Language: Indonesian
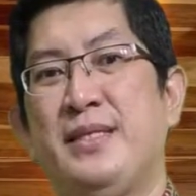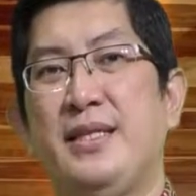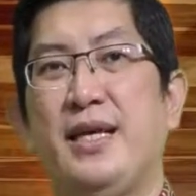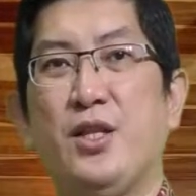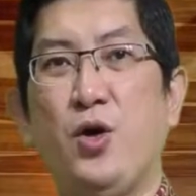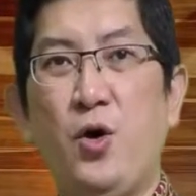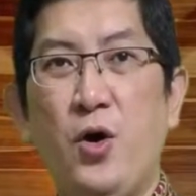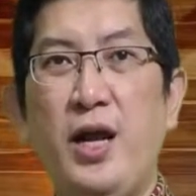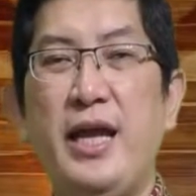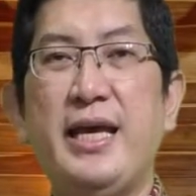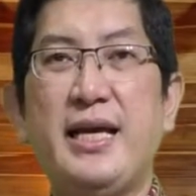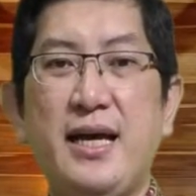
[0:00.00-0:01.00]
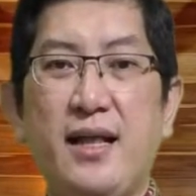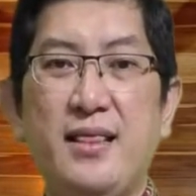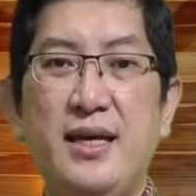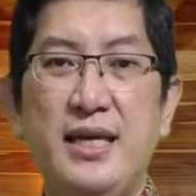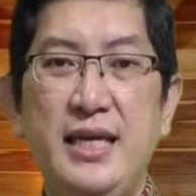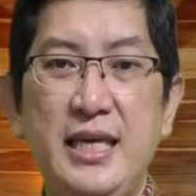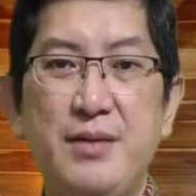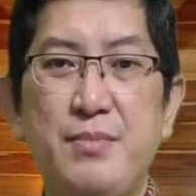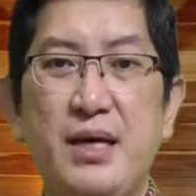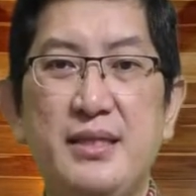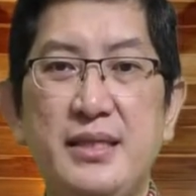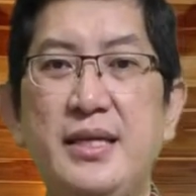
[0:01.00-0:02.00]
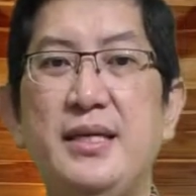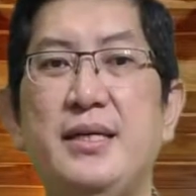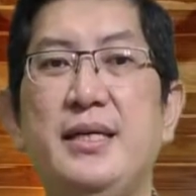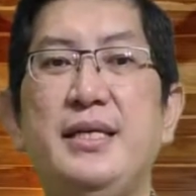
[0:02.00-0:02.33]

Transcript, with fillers: Dan oleh karena hikmatnya